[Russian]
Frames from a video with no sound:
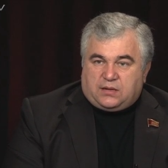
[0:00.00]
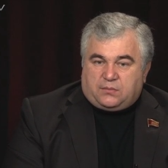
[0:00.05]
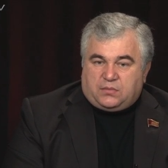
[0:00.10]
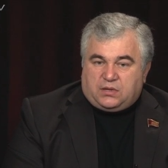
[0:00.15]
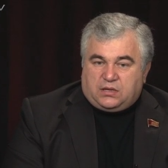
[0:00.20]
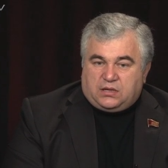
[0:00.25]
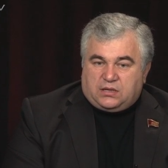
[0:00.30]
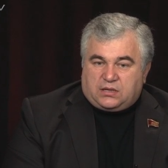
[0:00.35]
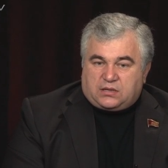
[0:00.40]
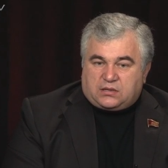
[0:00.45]

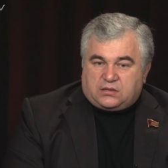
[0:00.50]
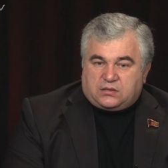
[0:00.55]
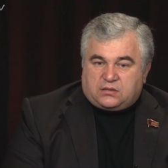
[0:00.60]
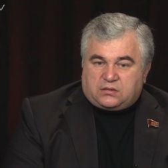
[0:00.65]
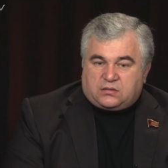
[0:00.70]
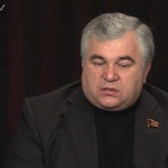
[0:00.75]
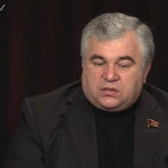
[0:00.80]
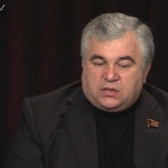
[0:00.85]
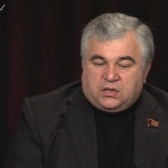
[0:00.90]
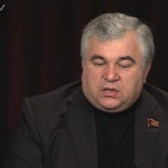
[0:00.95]

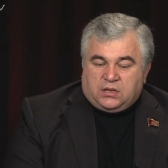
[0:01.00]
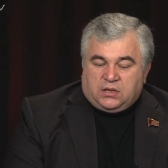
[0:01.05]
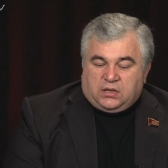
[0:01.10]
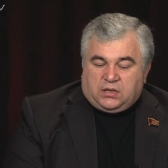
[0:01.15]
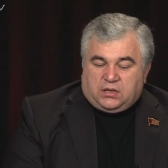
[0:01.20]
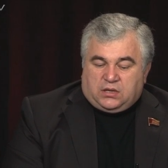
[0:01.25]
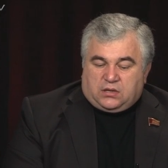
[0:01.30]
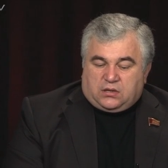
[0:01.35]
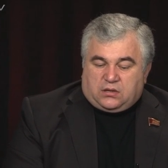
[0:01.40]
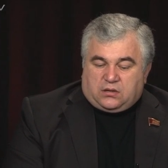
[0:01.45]
миллиардах
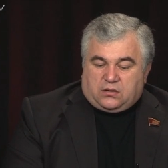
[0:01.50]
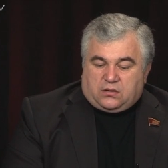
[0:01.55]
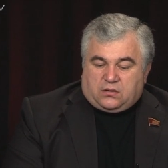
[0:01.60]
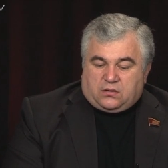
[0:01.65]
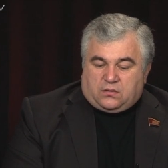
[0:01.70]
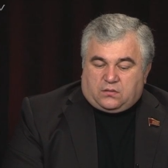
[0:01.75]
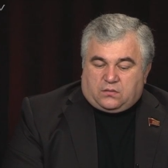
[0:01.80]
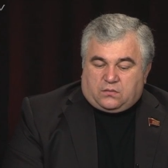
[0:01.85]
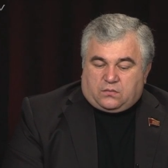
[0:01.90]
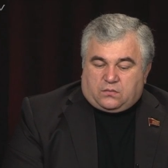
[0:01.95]

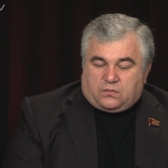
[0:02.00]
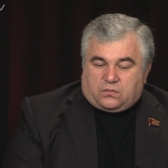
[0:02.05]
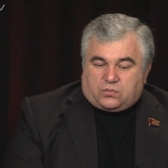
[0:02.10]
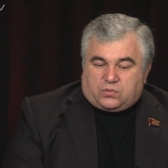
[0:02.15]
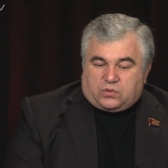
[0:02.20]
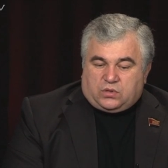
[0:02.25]
э,